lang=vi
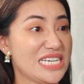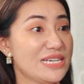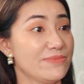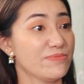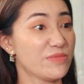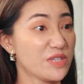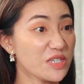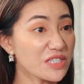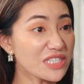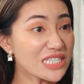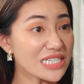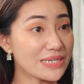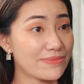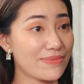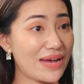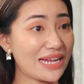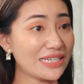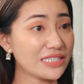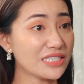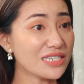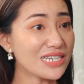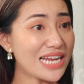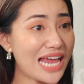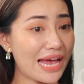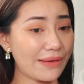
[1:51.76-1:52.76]
Em tới tìm
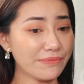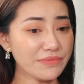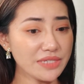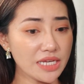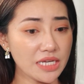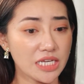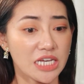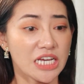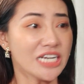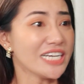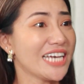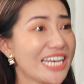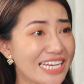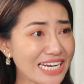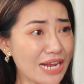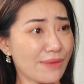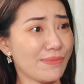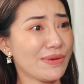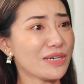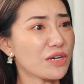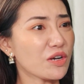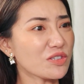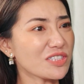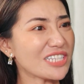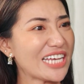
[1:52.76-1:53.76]
anh chứ làm gì, khi nào
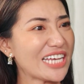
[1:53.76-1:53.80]
mới có